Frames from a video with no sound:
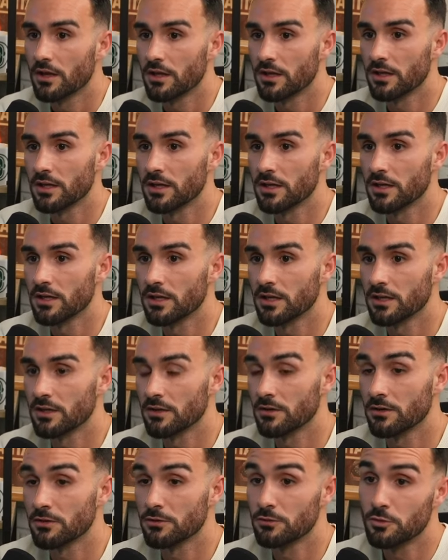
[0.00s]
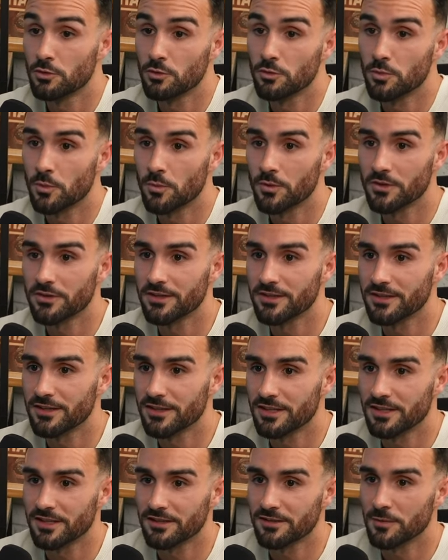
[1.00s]
Et euh, du coup, pour moi,
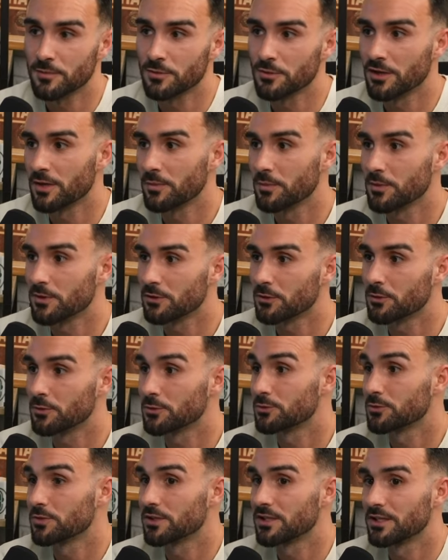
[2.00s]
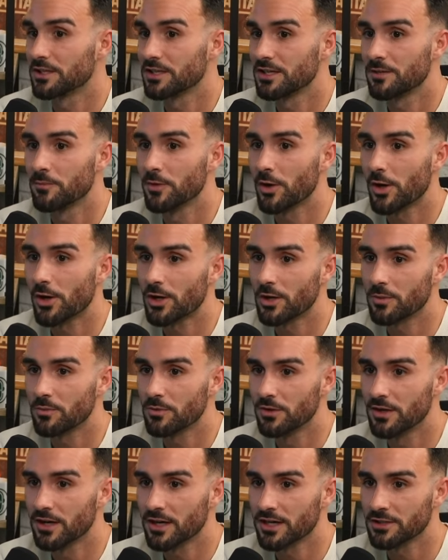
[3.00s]
c'était exceptionnel parce qu'on jouait les, les, meilleurs clubs
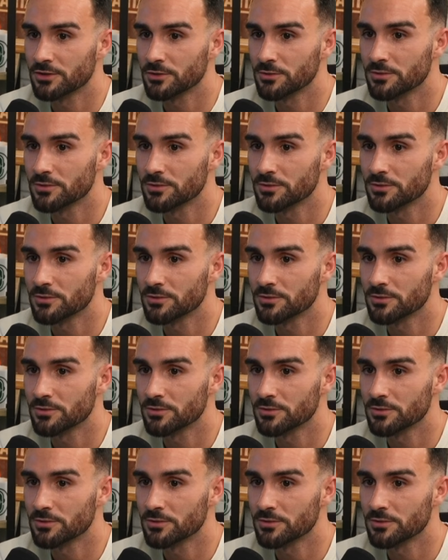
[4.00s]
de la région.